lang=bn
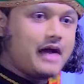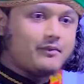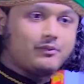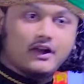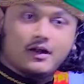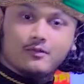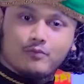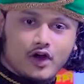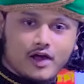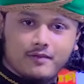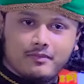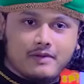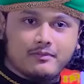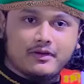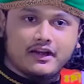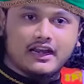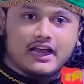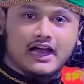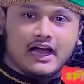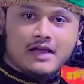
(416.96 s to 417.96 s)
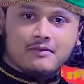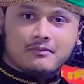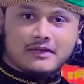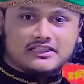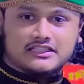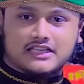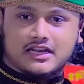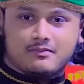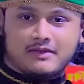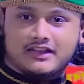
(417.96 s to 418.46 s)
আপনারা ভয় পাবেন না
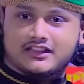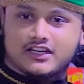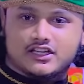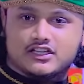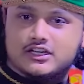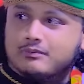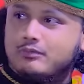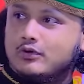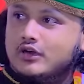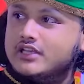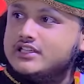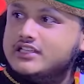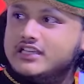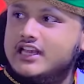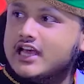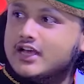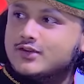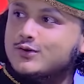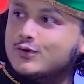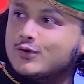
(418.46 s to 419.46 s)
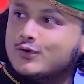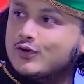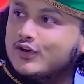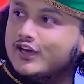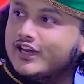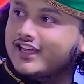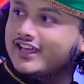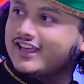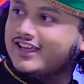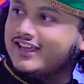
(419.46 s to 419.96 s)
বাচ্চারা মাদ্রাসায় পড়লে জিনে আসর করে